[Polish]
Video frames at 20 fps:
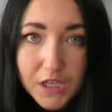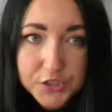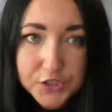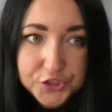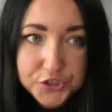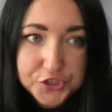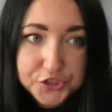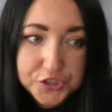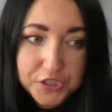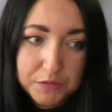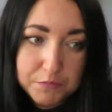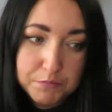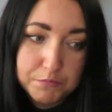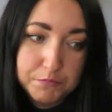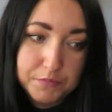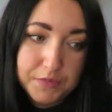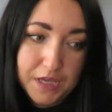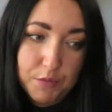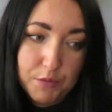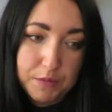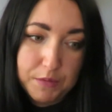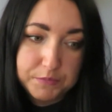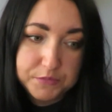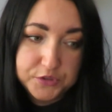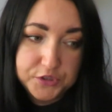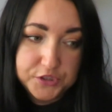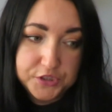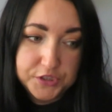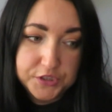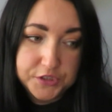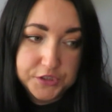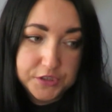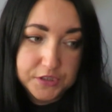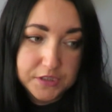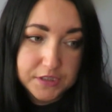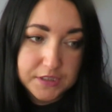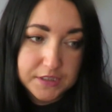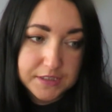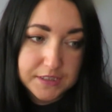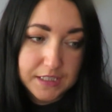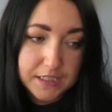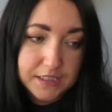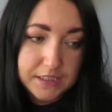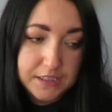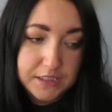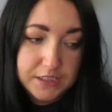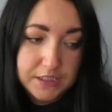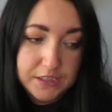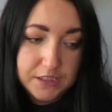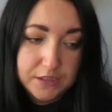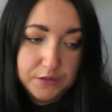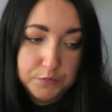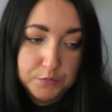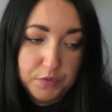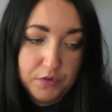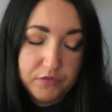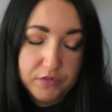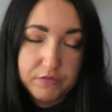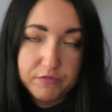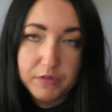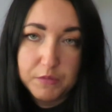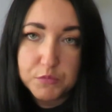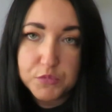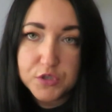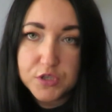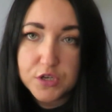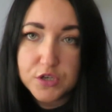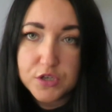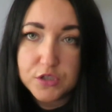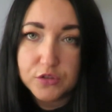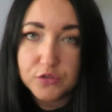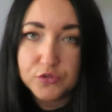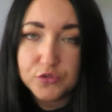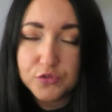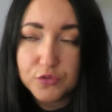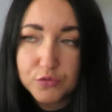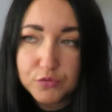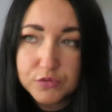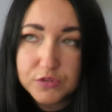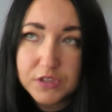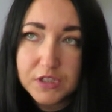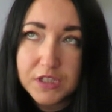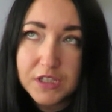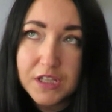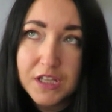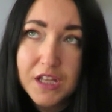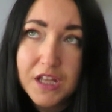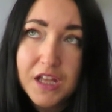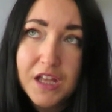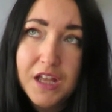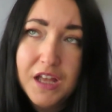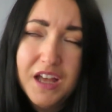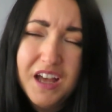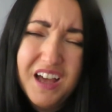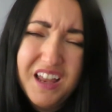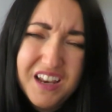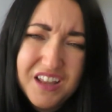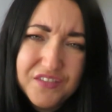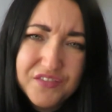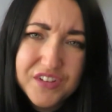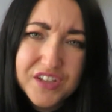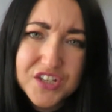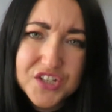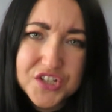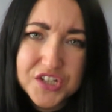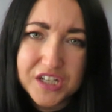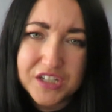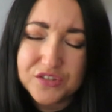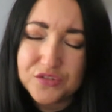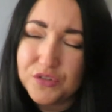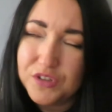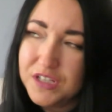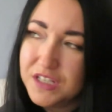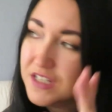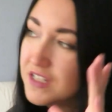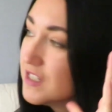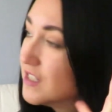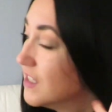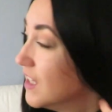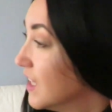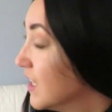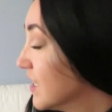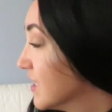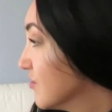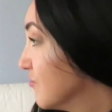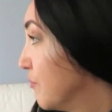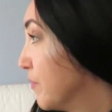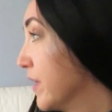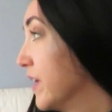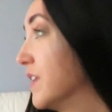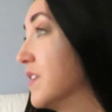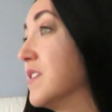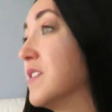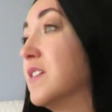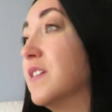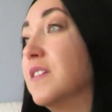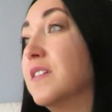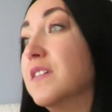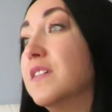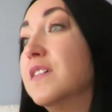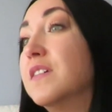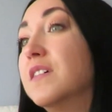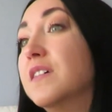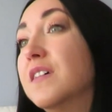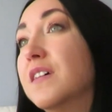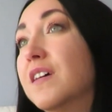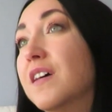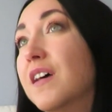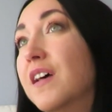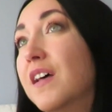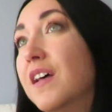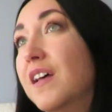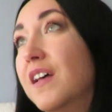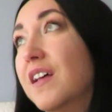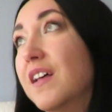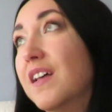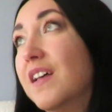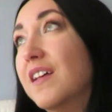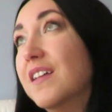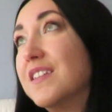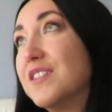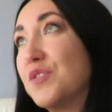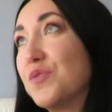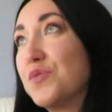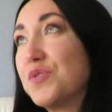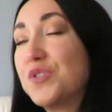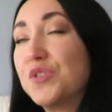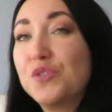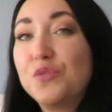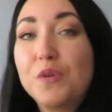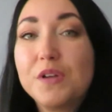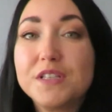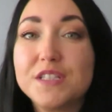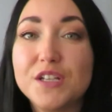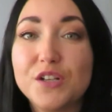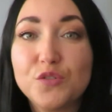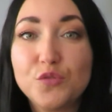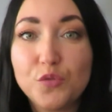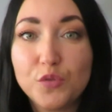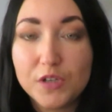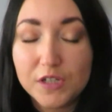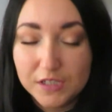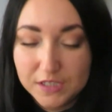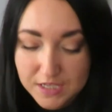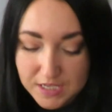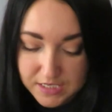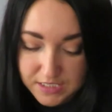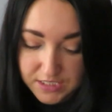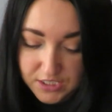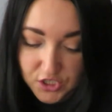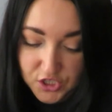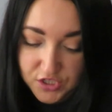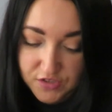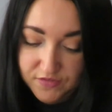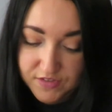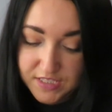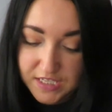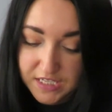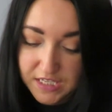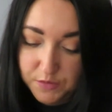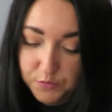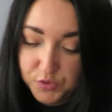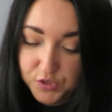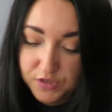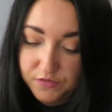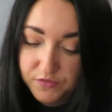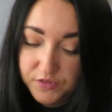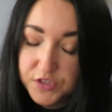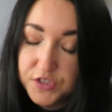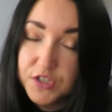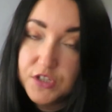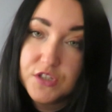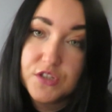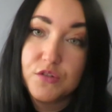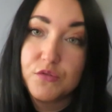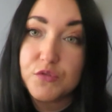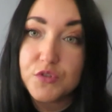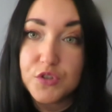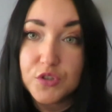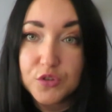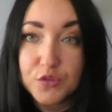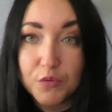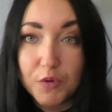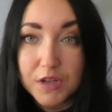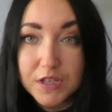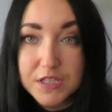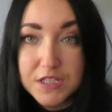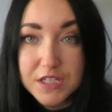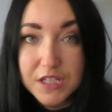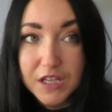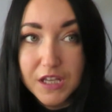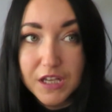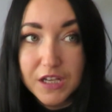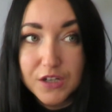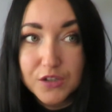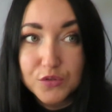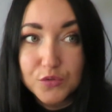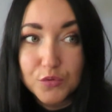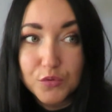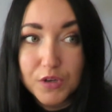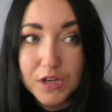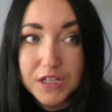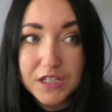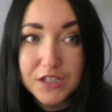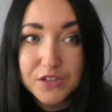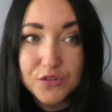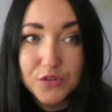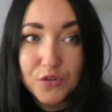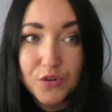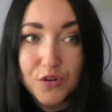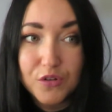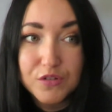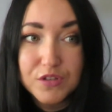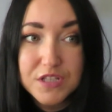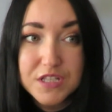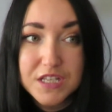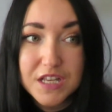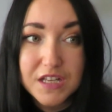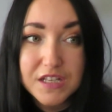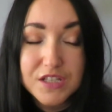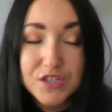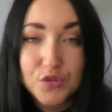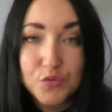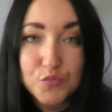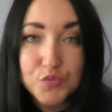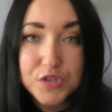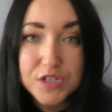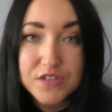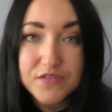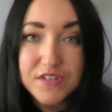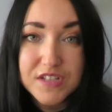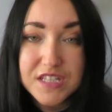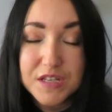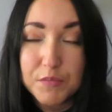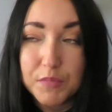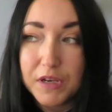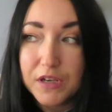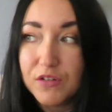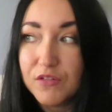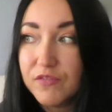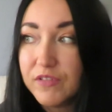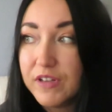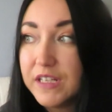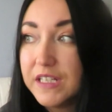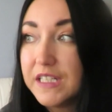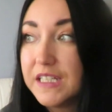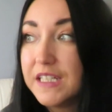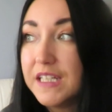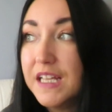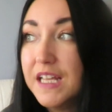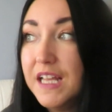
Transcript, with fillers: dzisiaj miałam dzień e, taki, powiem Wam szczerze, dość trudny, ale no wiecie jak to jest, nie da no, z pracy. Są sytuacje, których nie jesteście w stanie przewidzieć, są sytuacje, które nie do końca są przez Was zaplanowane